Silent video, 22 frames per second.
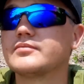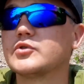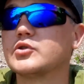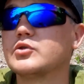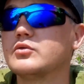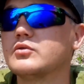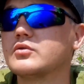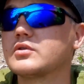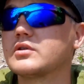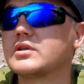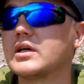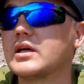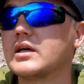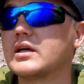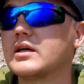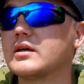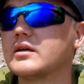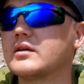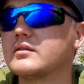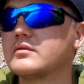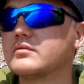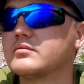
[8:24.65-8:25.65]

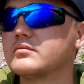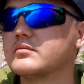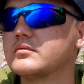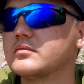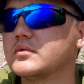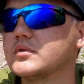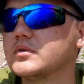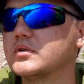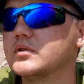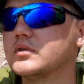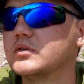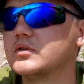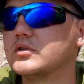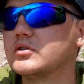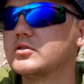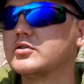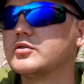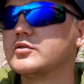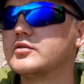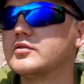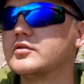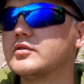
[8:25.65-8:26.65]
kurde,
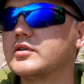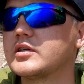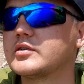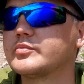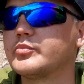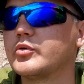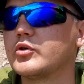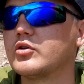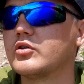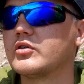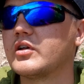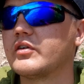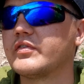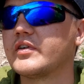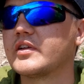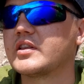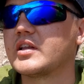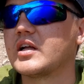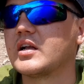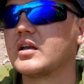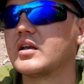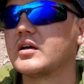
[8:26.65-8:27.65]
czy jest pogoda
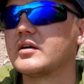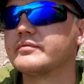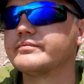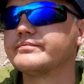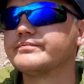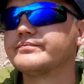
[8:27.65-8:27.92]
fatalna.